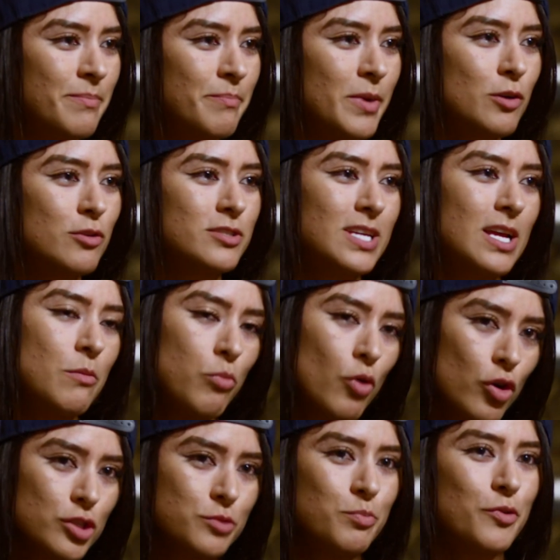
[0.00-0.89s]
Me gusta el
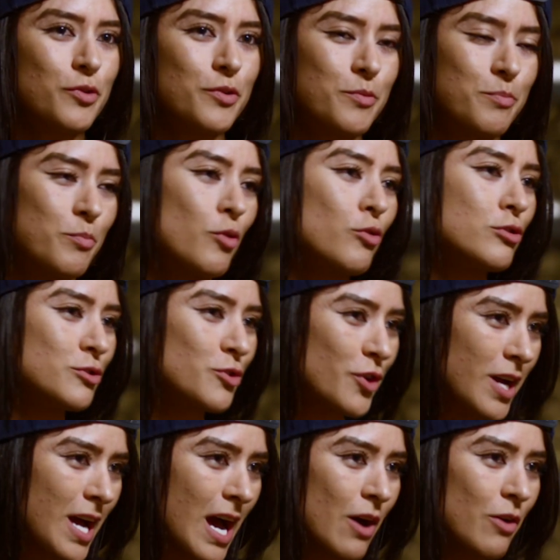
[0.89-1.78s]
box por, por los
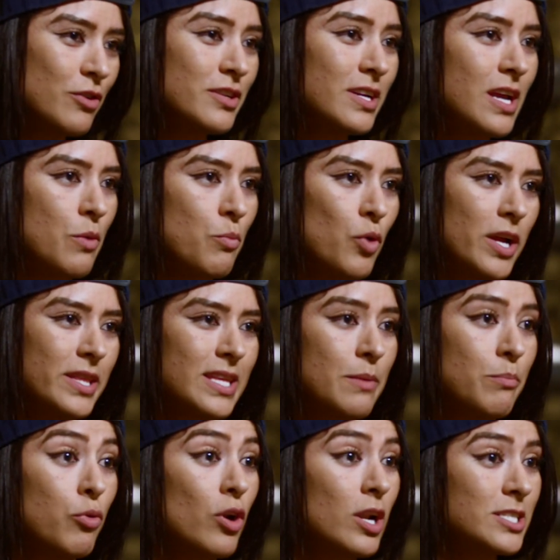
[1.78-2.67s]
knockouts y el muay
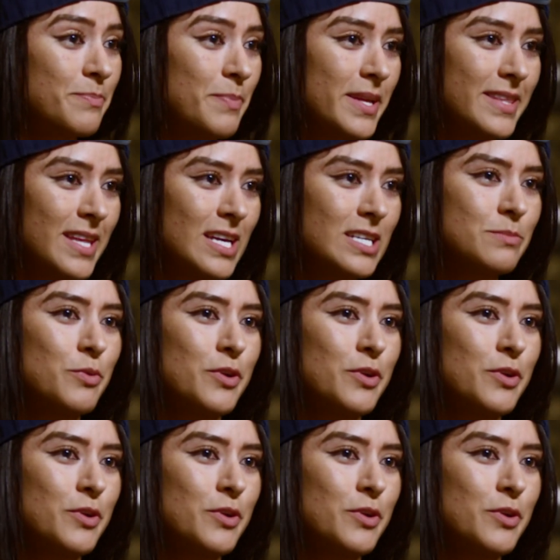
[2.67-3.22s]
thai por las patadas,